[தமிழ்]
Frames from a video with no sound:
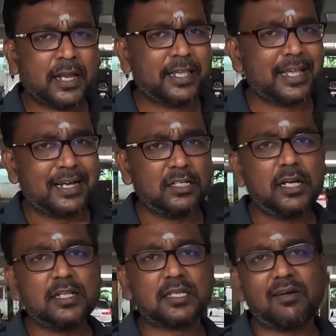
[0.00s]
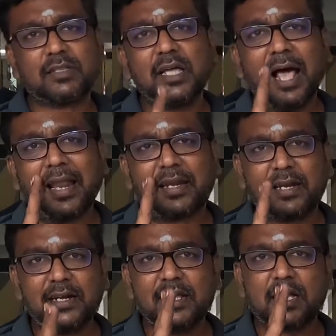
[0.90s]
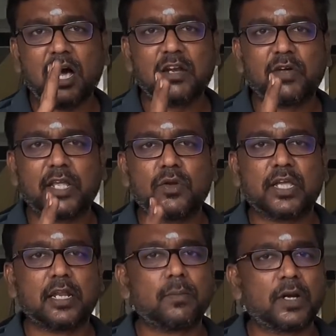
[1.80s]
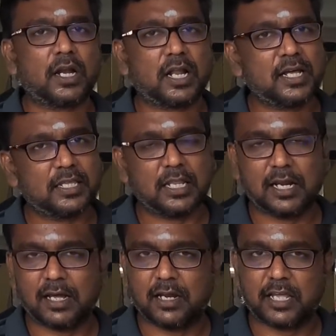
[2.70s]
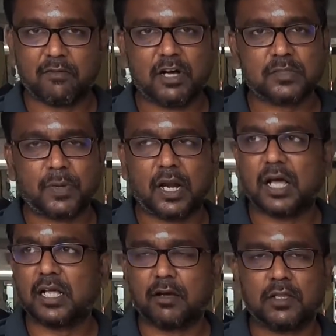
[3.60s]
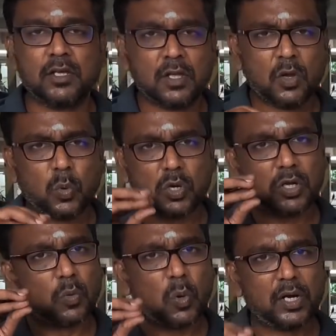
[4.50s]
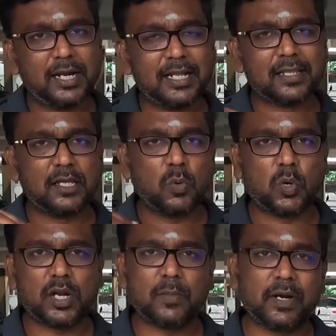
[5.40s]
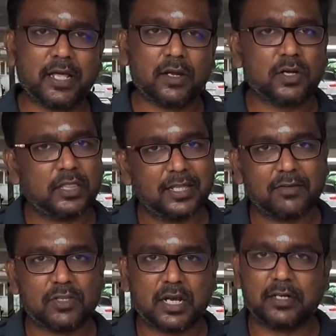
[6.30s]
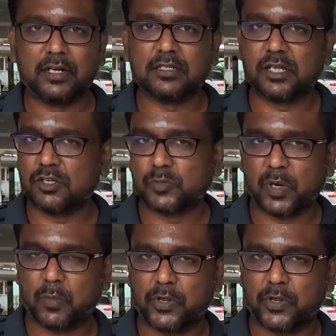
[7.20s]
நீங்கள் கண்டினியூஸாக வந்து ரெண்டு கார் வரைக்கும் நீங்கள் என்ன பண்ணலான்னா இதில் நீங்கள் வாஷ் பண்ணலாம் அதாவது ஒரு ஒன்றுலேருந்து ஒன்றரை மணி நேரம் இந்த இதை வந்து கண்டினியூஸாக யூஸ் பண்ண